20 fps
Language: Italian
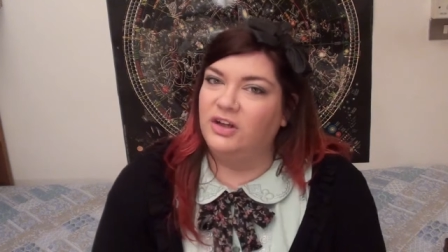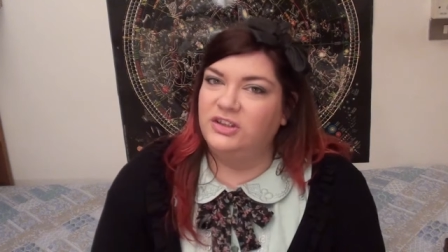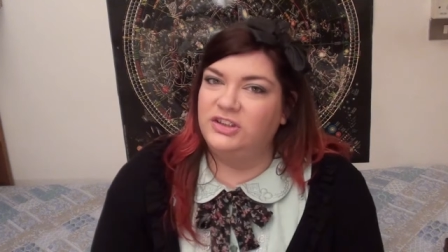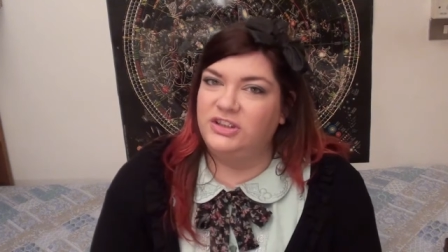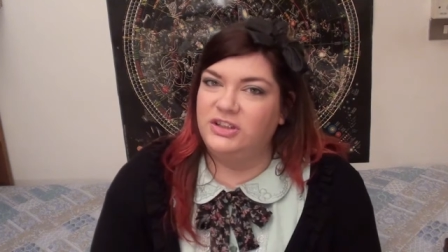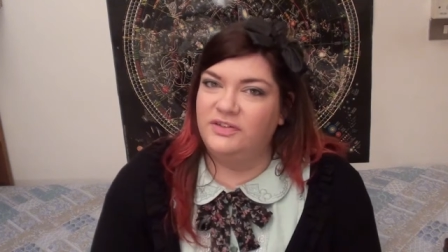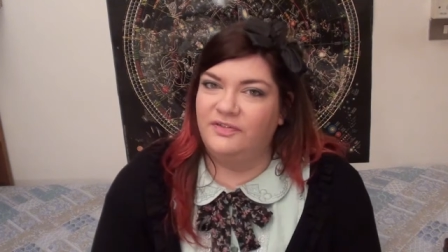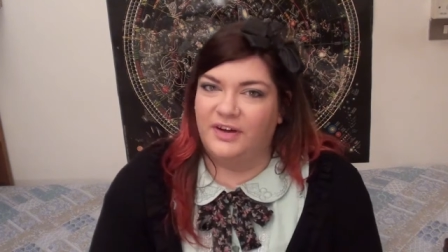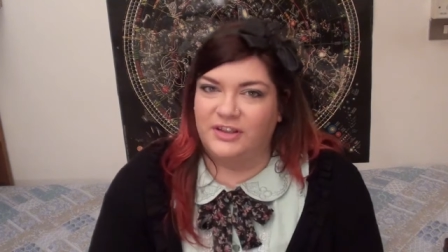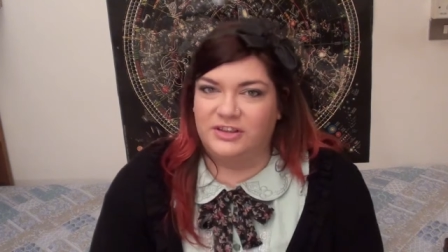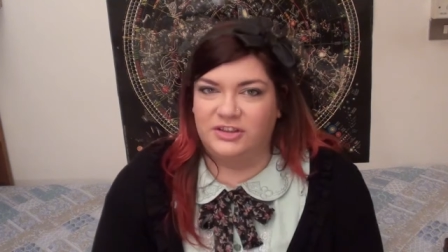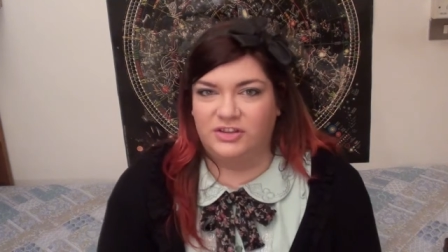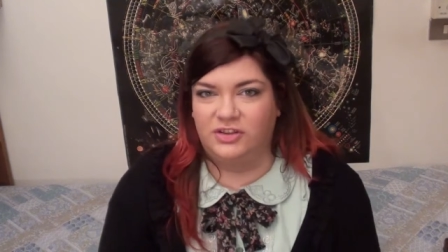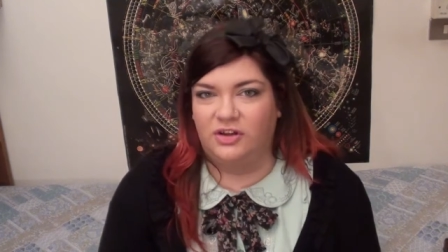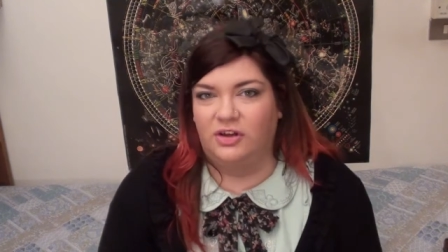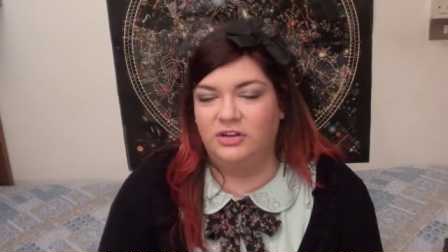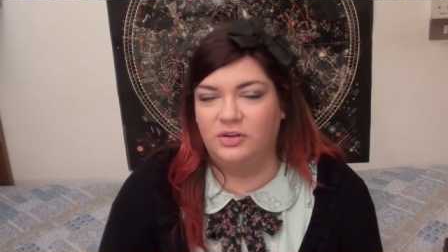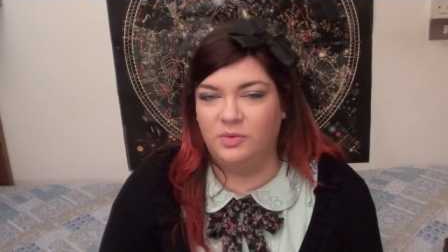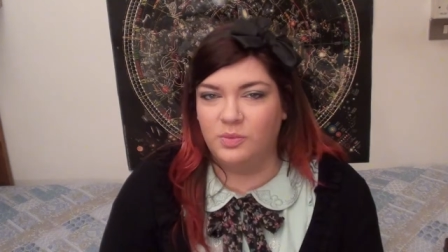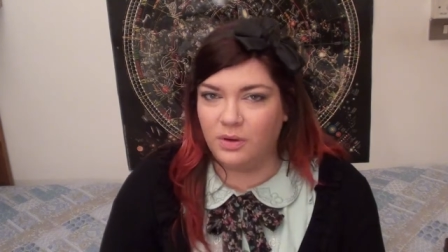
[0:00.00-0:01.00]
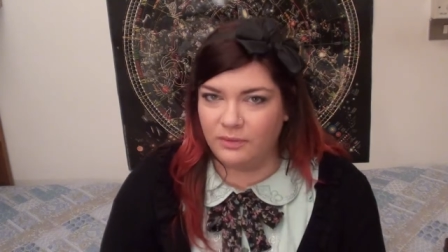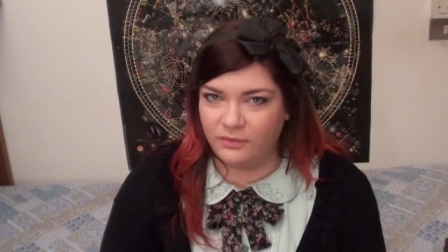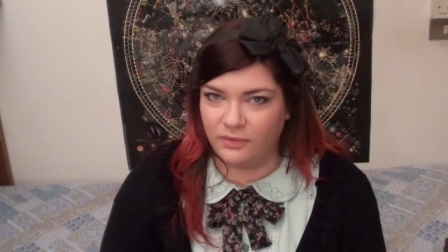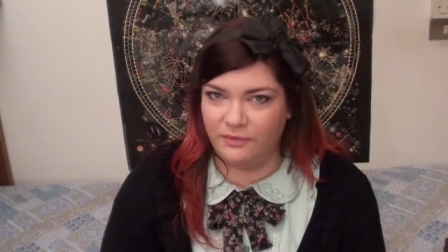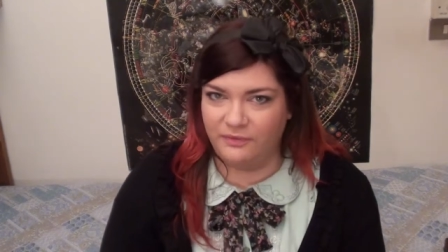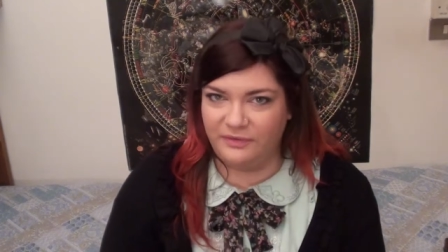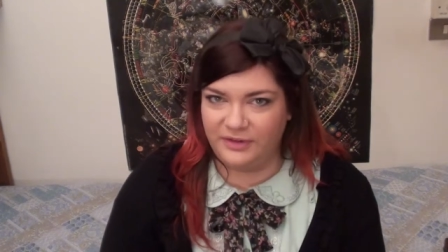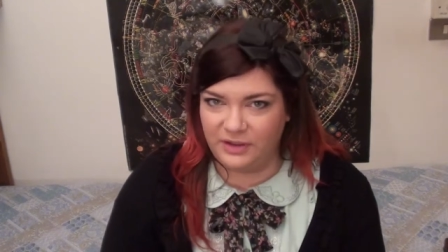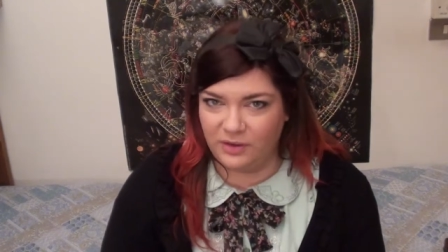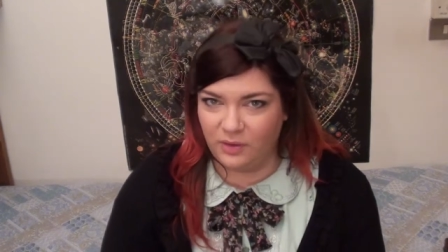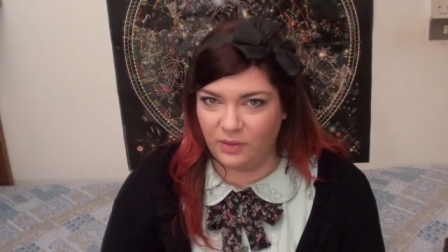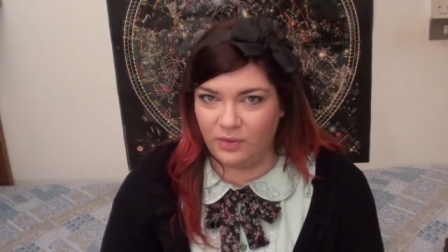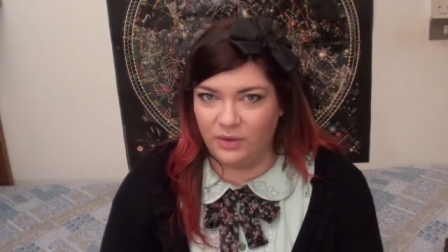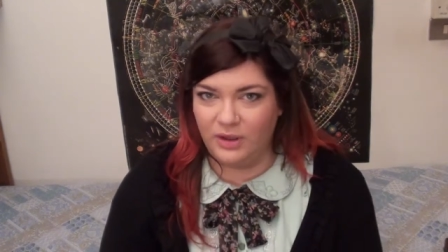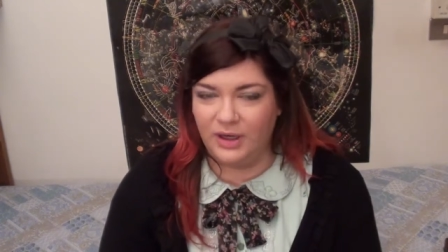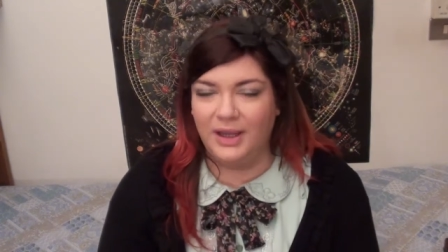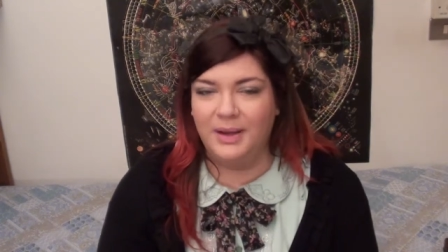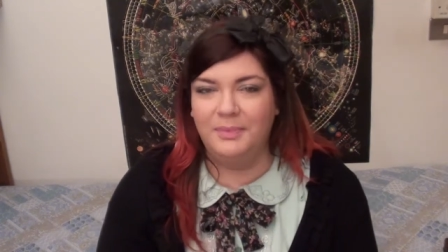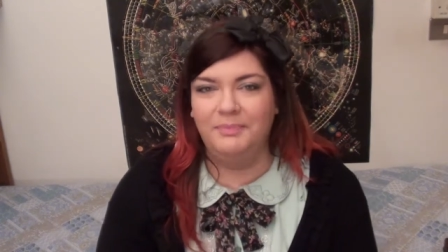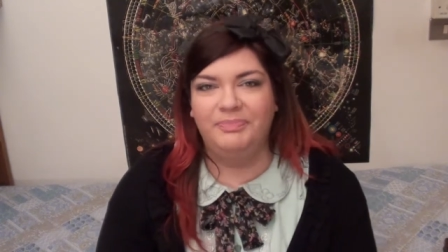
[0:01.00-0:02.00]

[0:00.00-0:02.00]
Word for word: Oggi faccio di nuovo un video haul